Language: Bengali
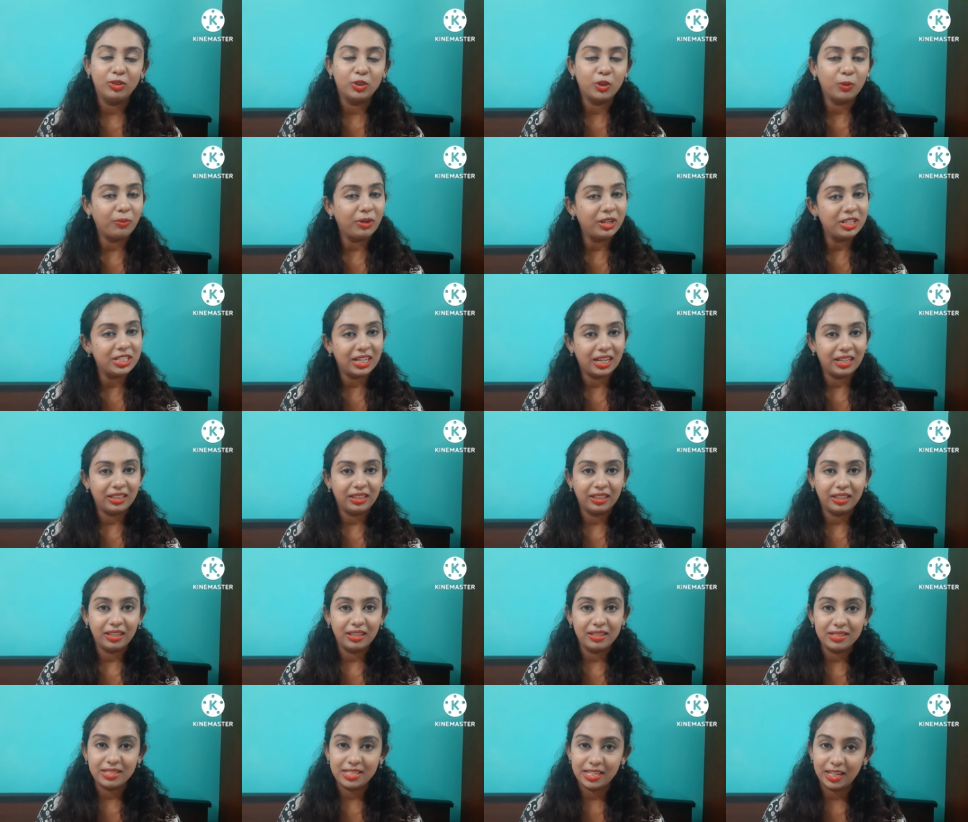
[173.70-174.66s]
তোমরা সেখান
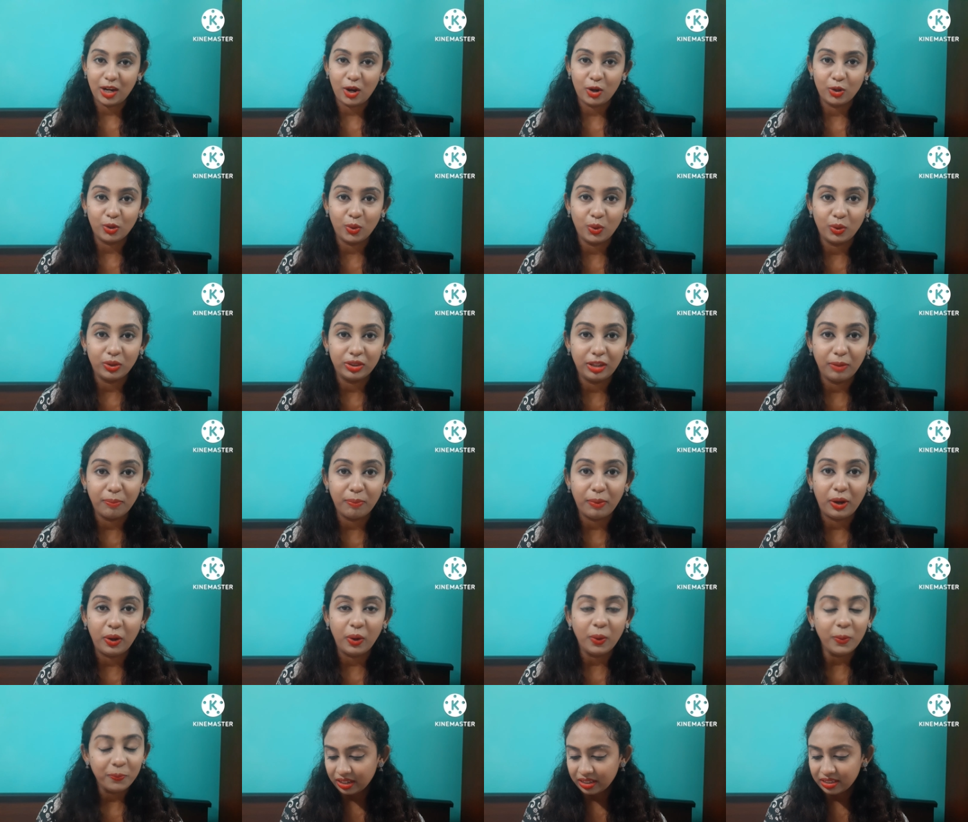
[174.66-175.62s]
থেকে চেক আউট করতে
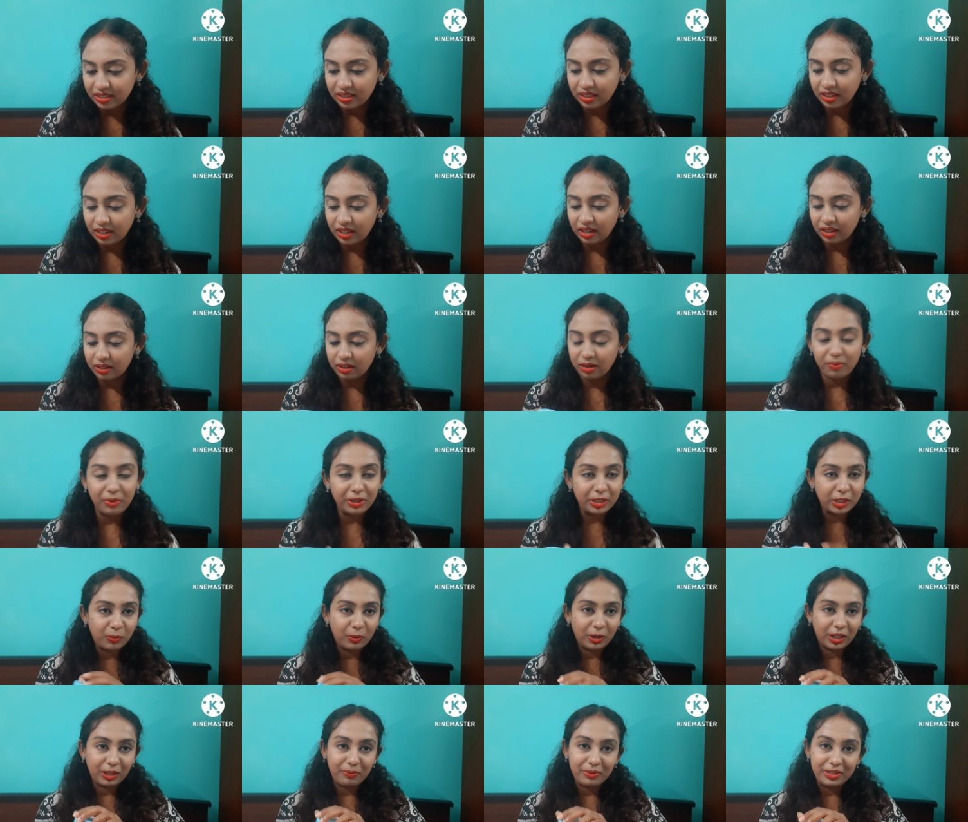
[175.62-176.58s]
পারো এবার
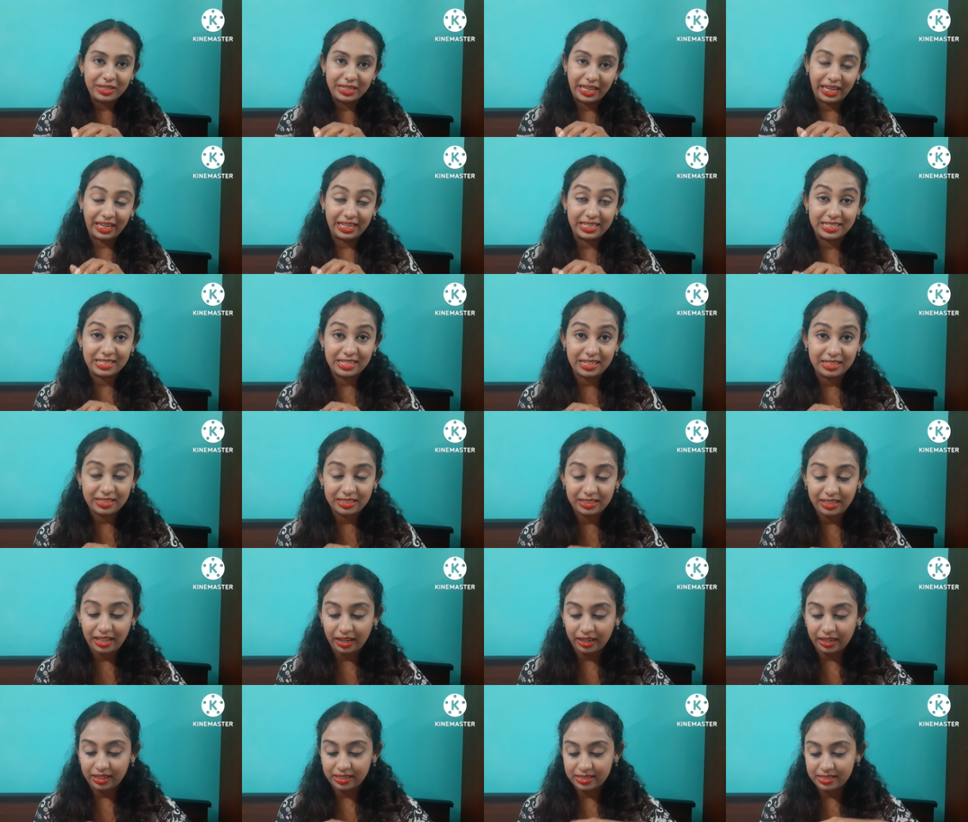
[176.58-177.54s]
তোমাকে আমি টেক্সচারটা
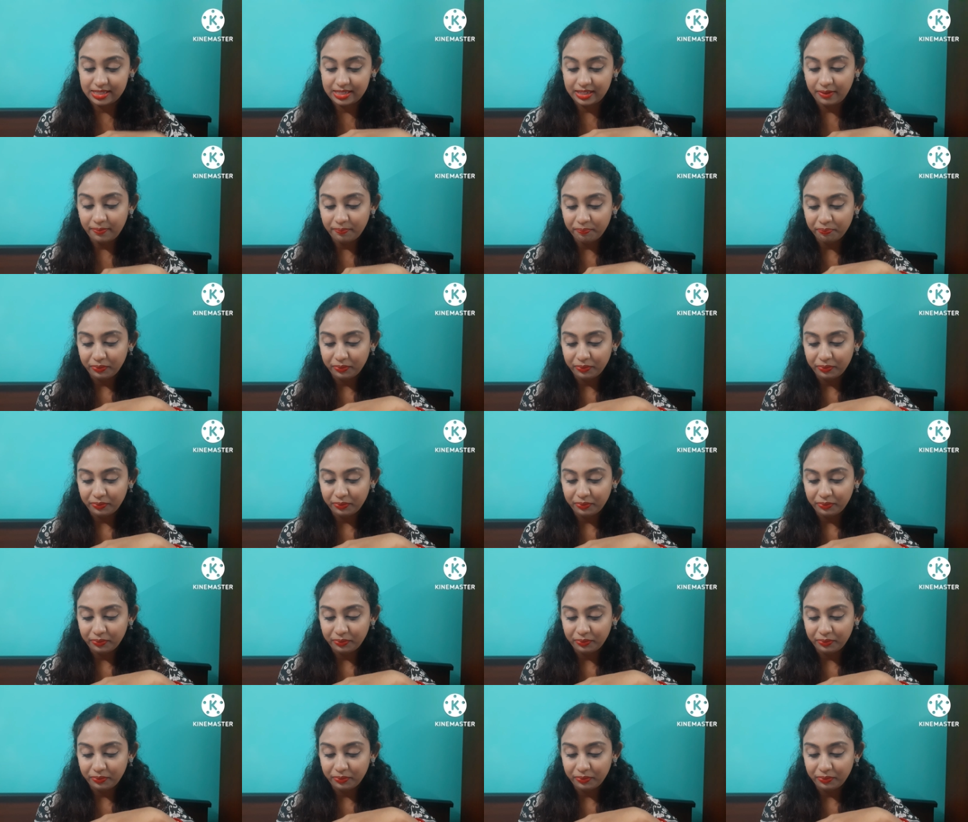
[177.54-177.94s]
দেখাচ্ছি